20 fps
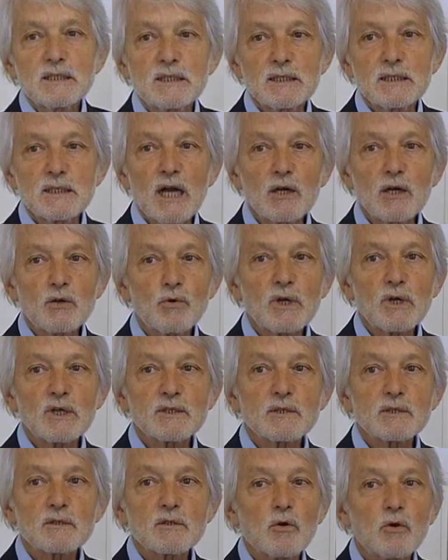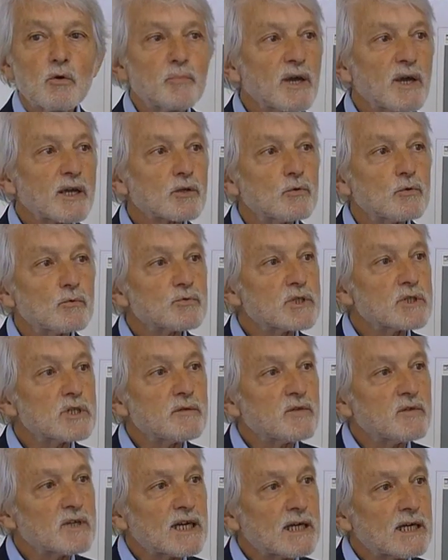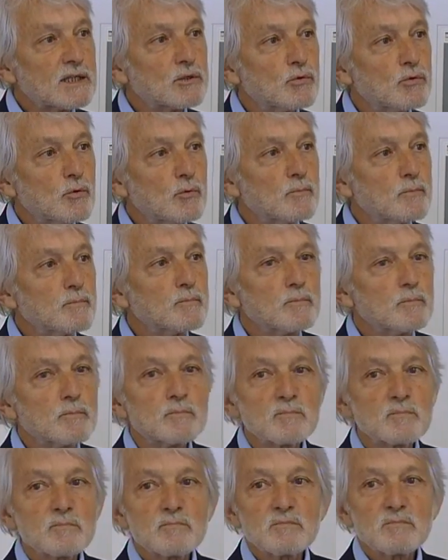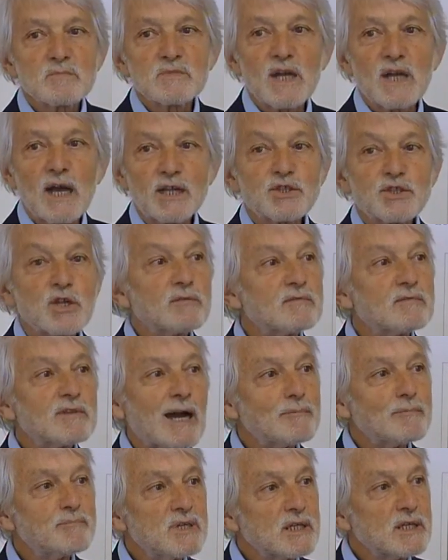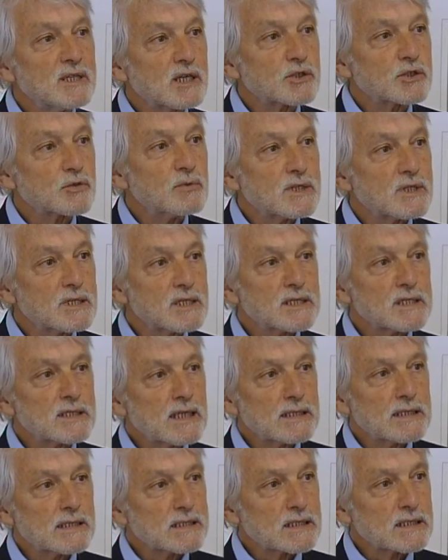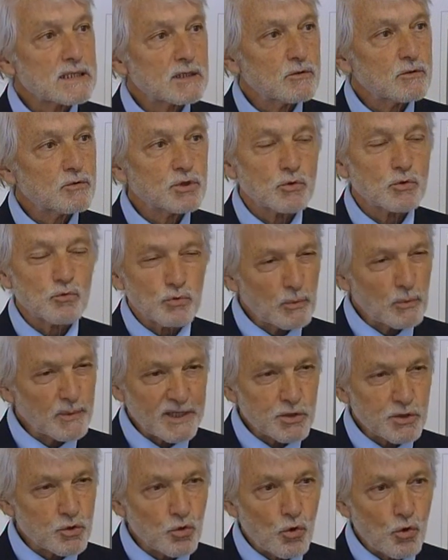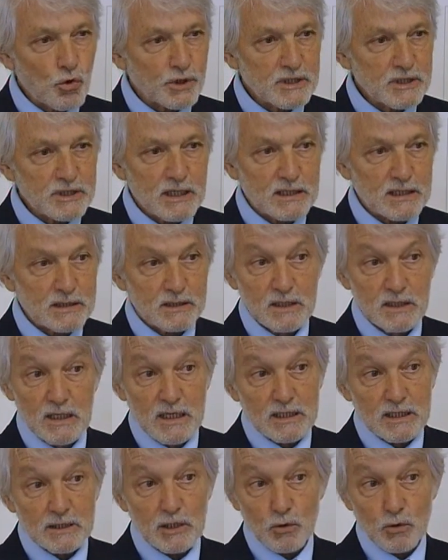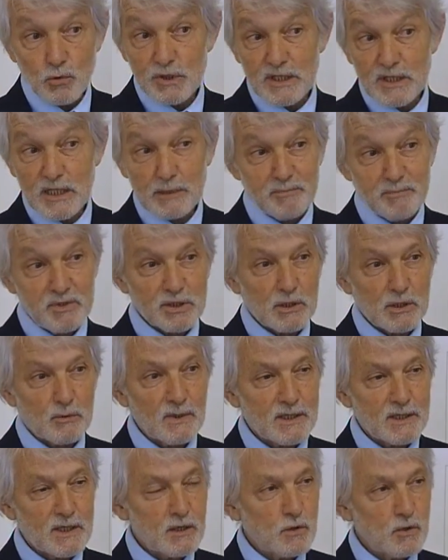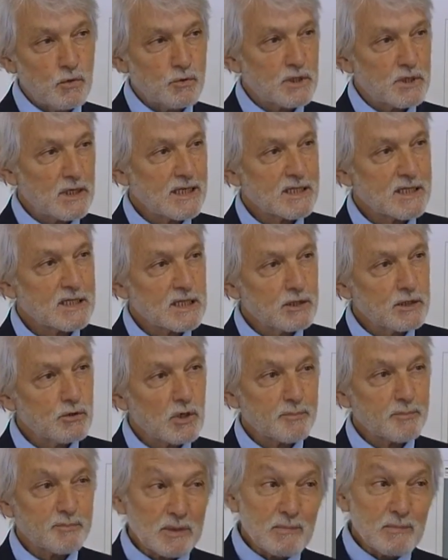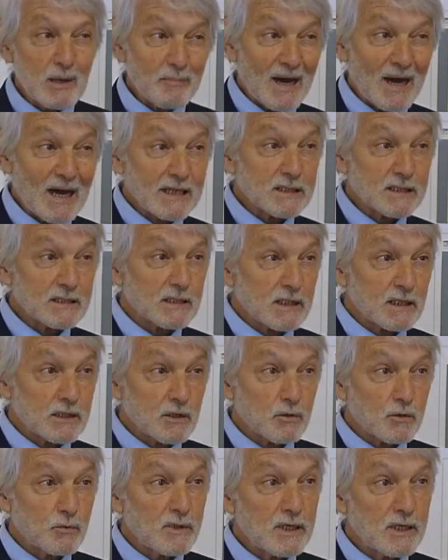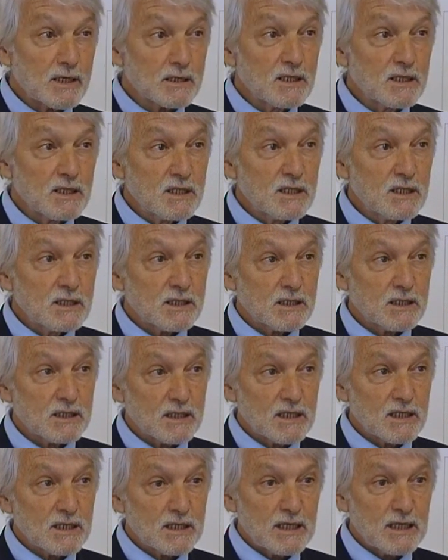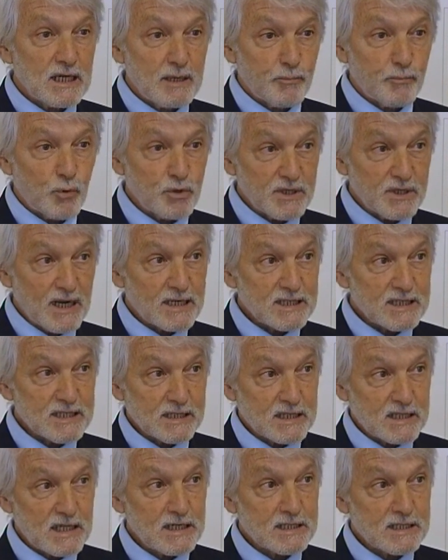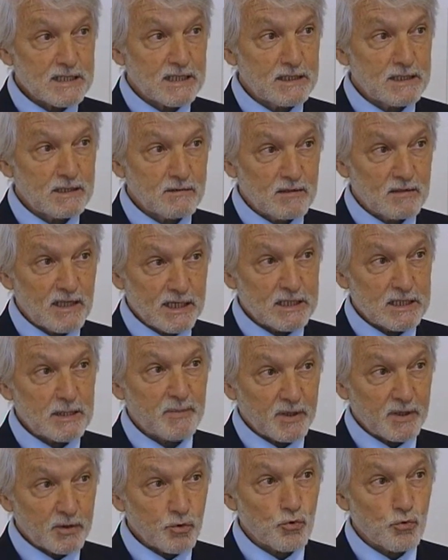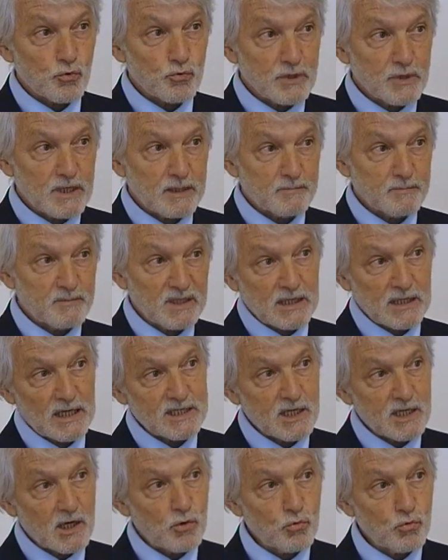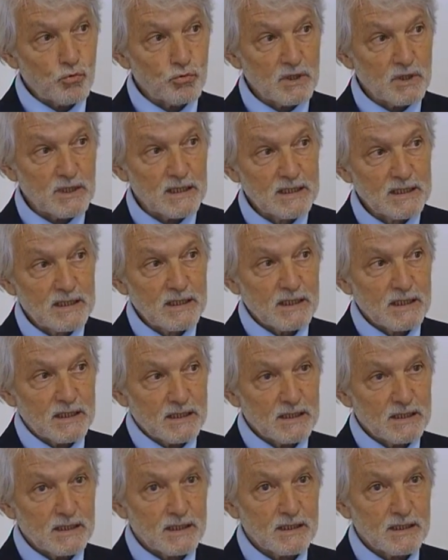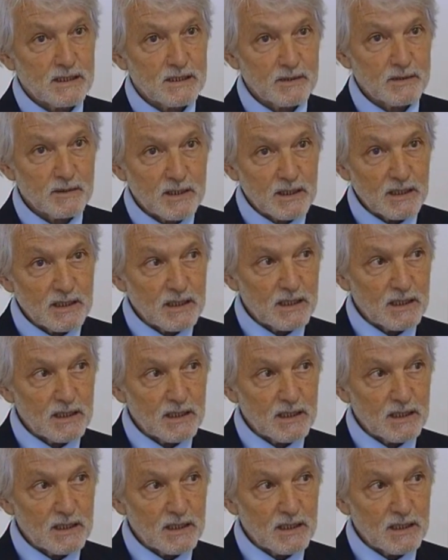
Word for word: eh, ancora scoperto un significato mm, accettabili della sua esistenza. Ecco, c'è tutta una storia di cui si capisce qualche cosa leggendo la prima parte, no? quella che è poi anche stesa in terza persona, mentre la seconda eh,